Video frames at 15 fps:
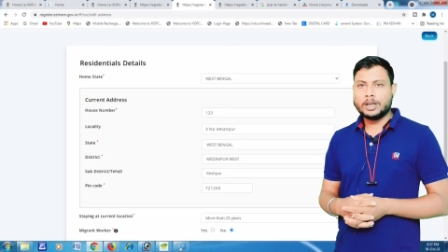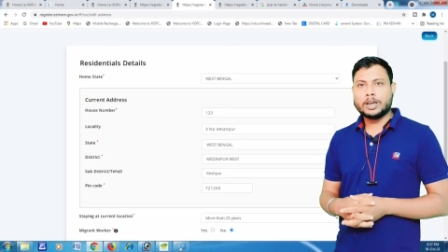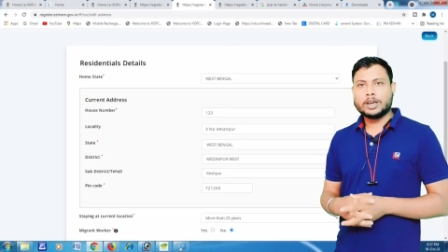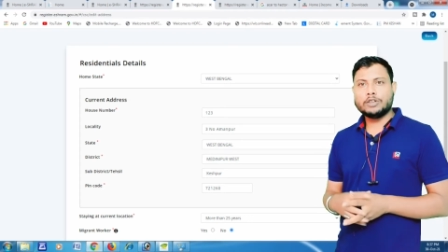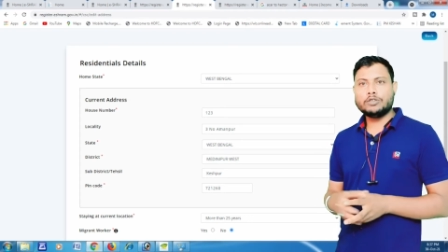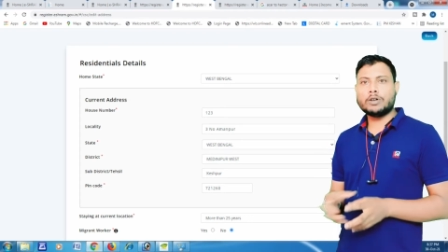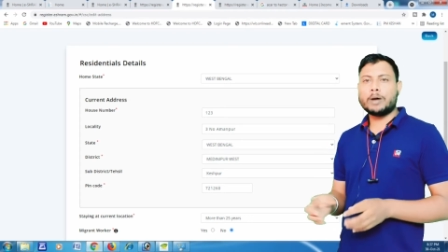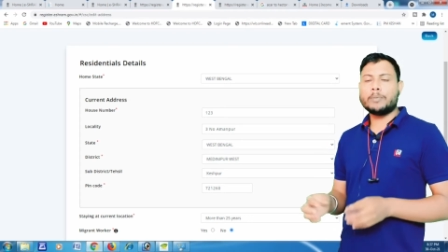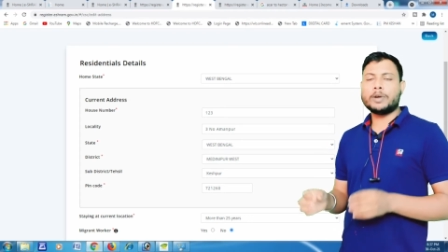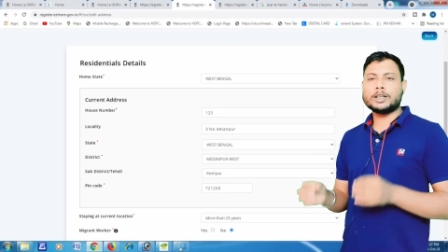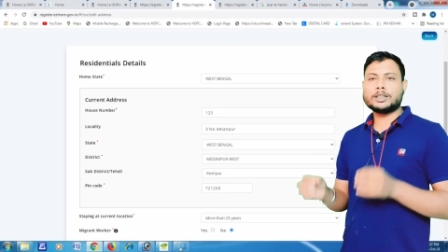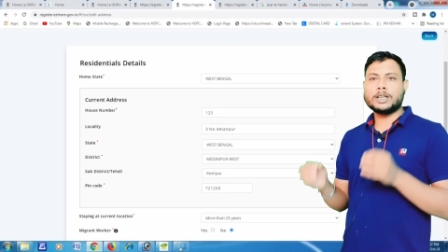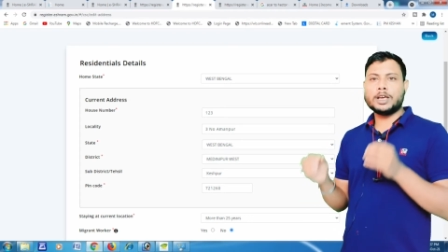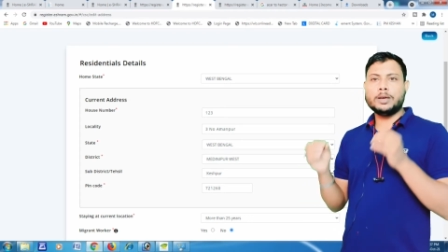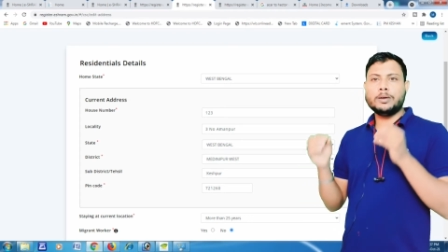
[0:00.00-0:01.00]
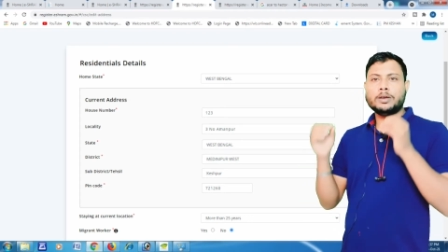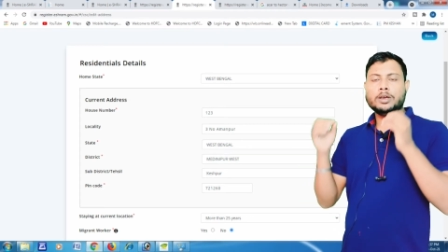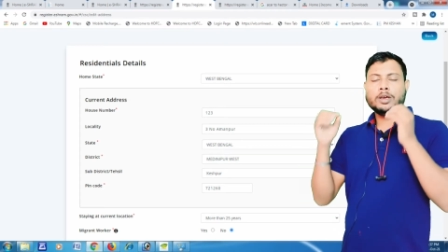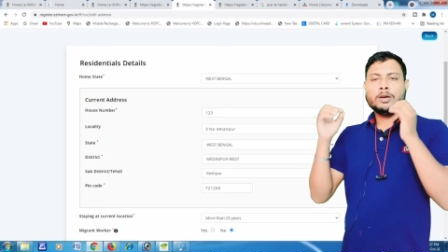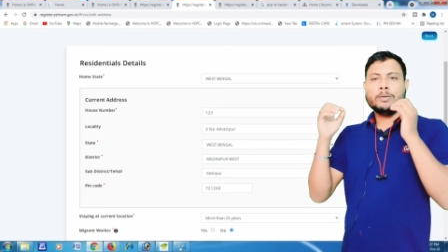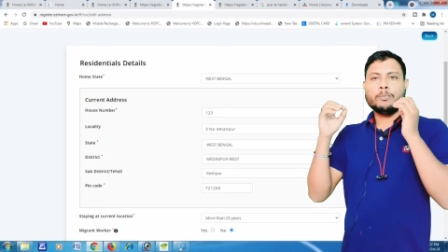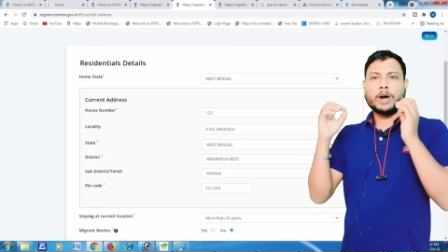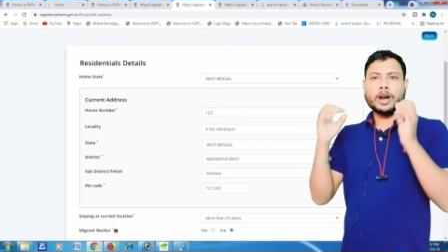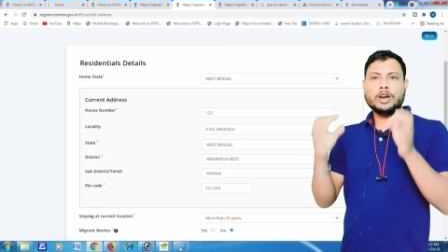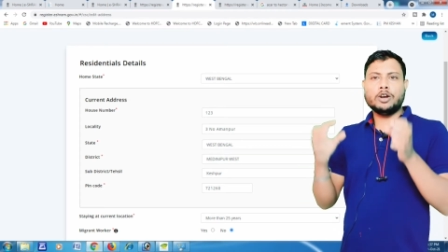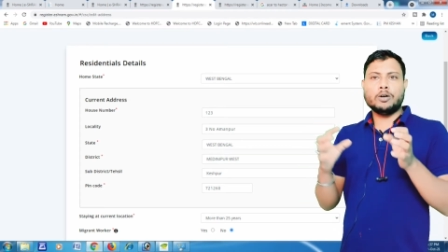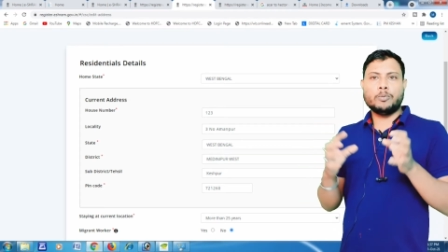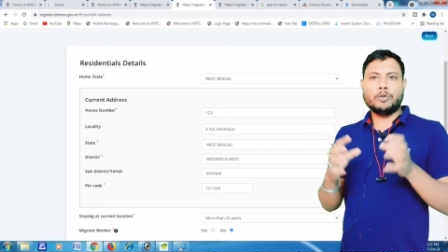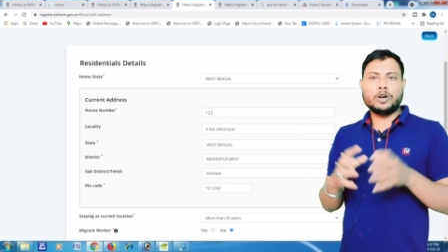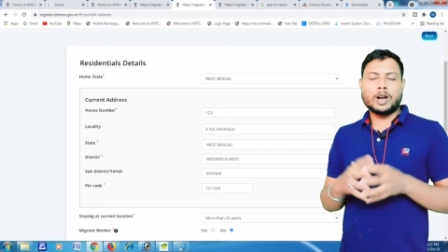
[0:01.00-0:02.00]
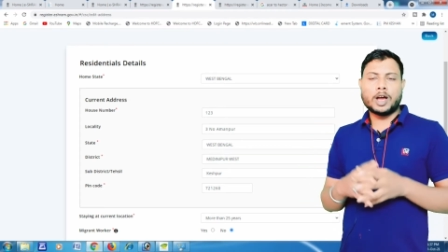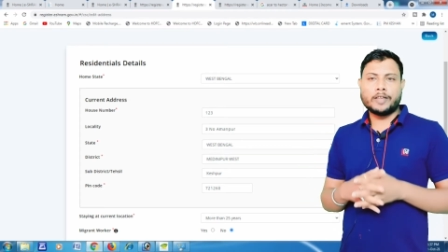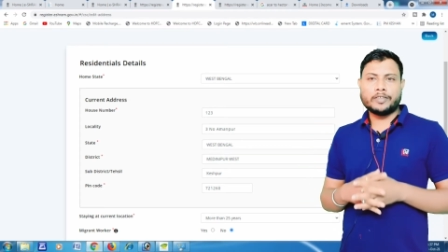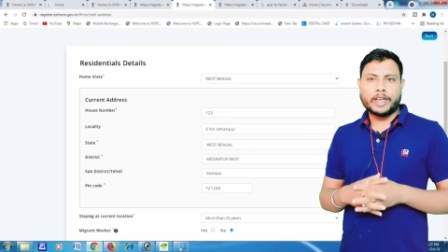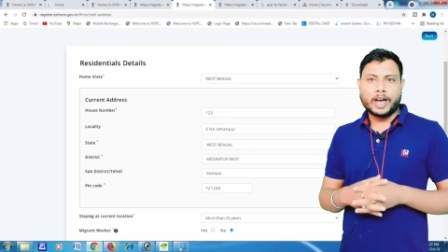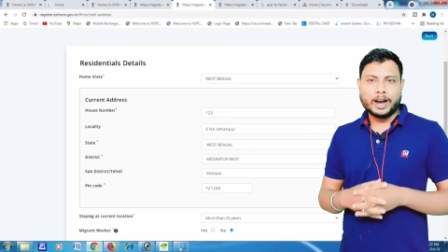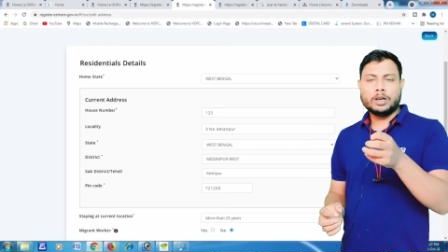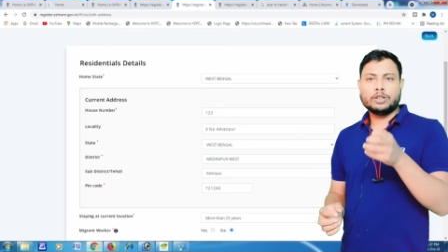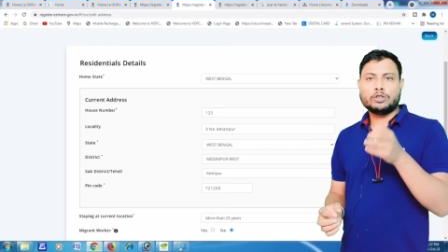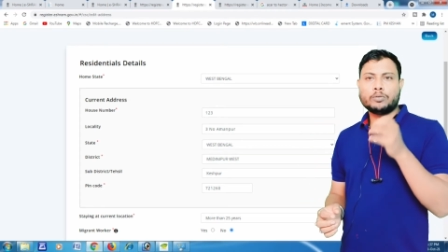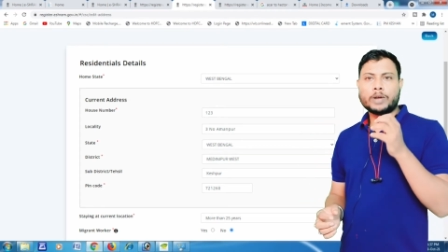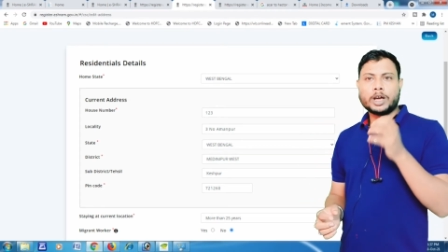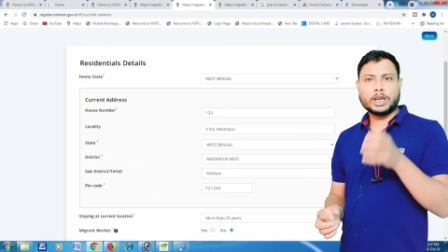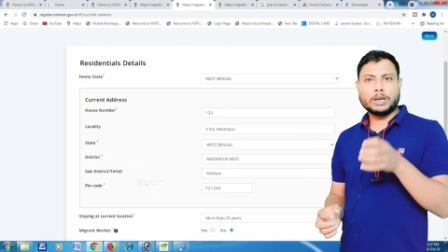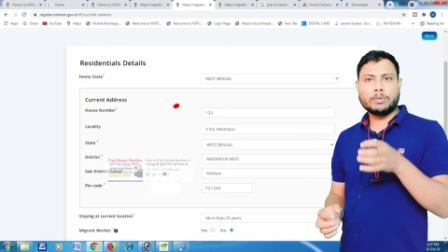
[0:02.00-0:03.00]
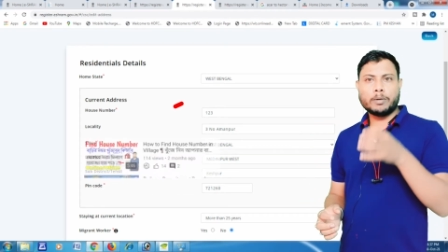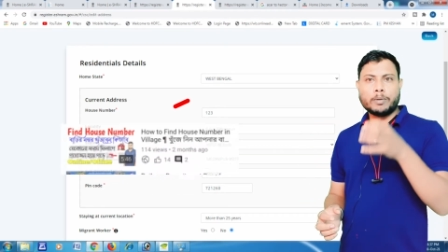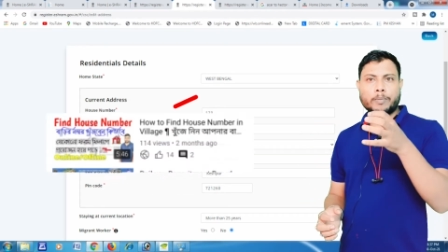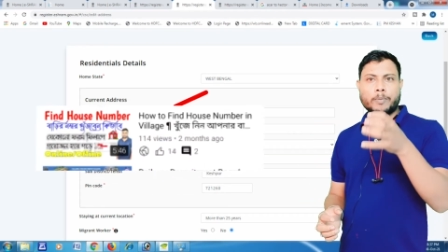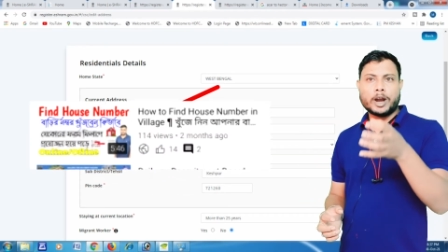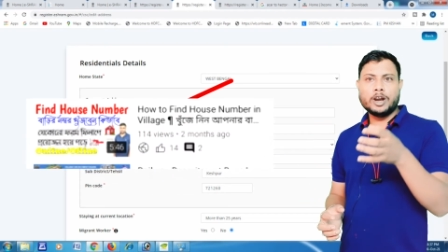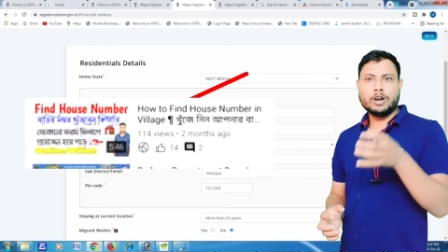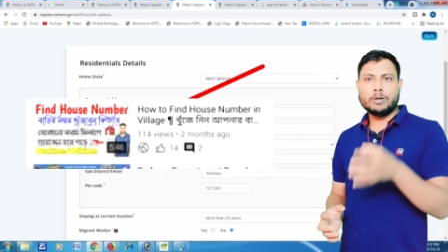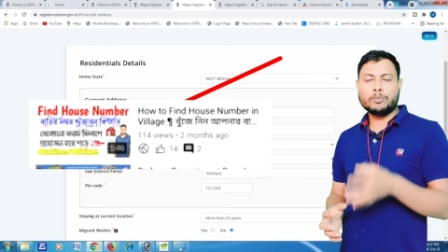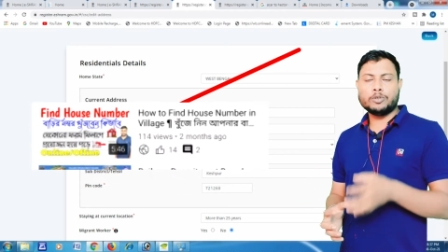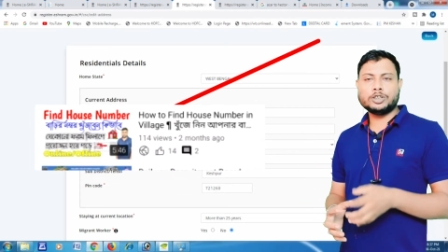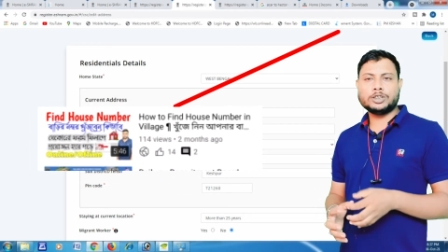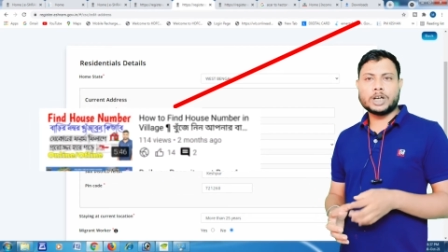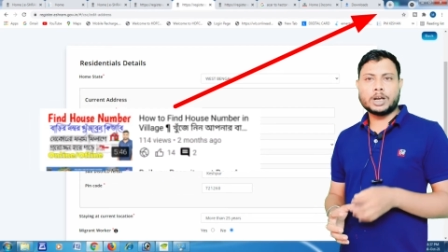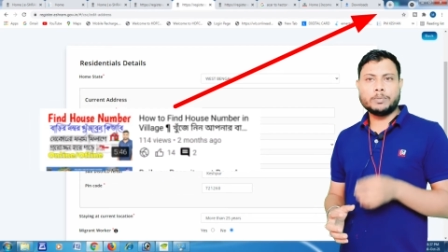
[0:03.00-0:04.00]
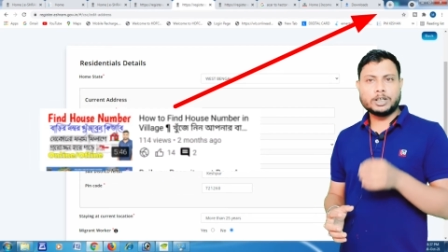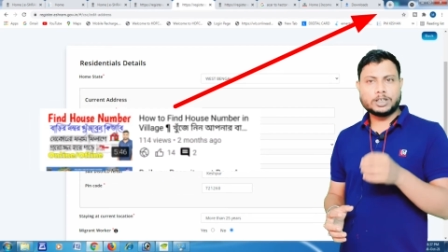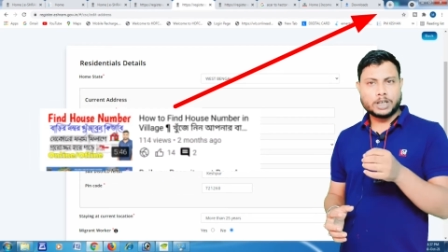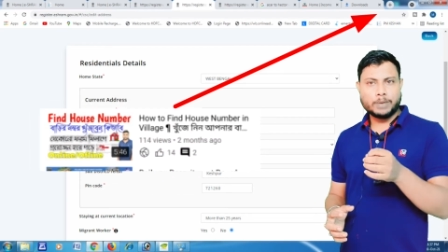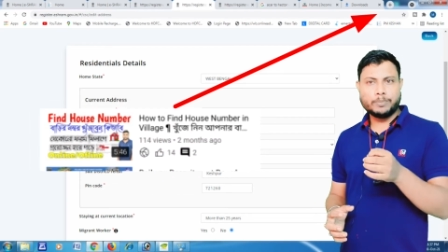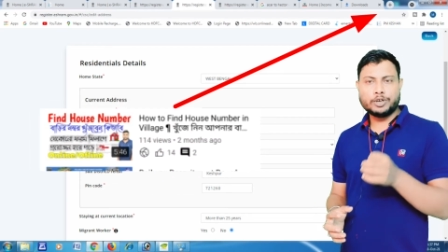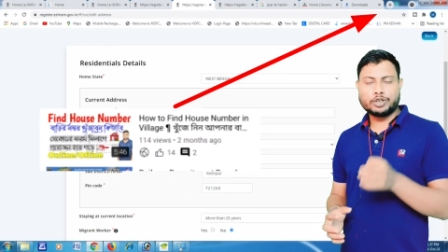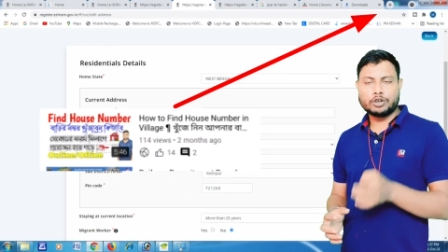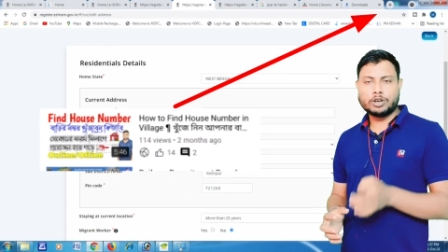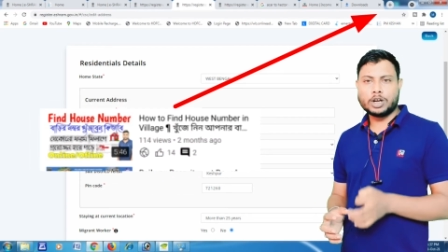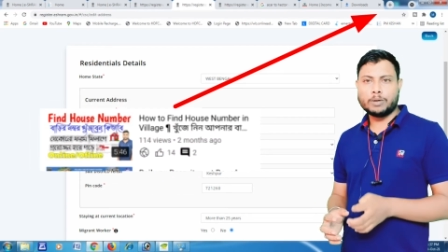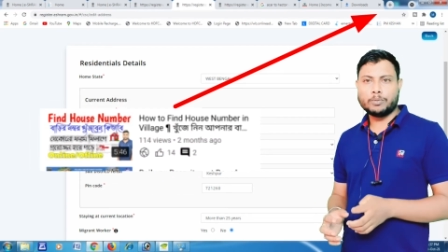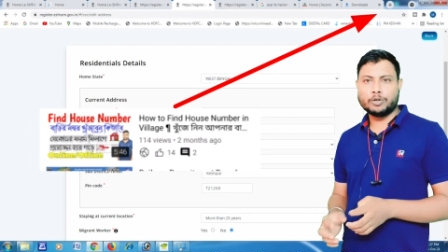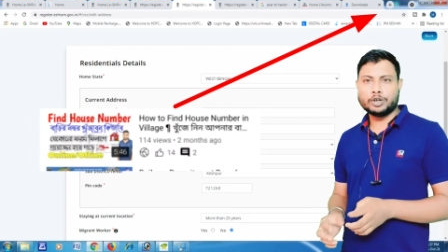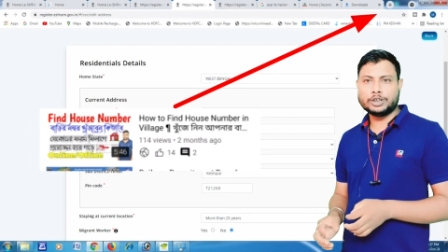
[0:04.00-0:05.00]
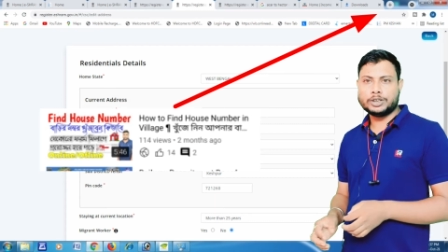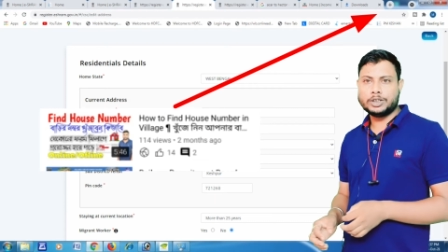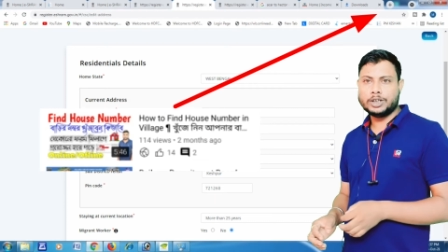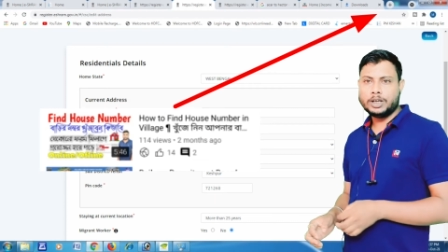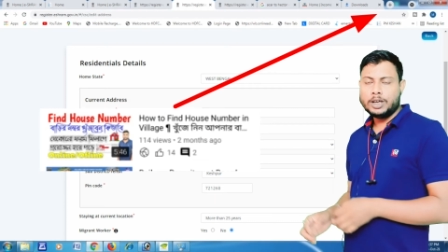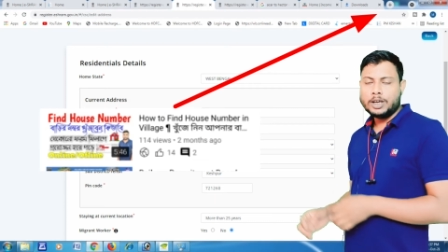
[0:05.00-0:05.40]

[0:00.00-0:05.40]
কিন্তু আমরা সেই বাড়ির নম্বর না থাক তোমরা কিভাবে বাড়ির নম্বর জানবে সেই বিষয়টাও বলছি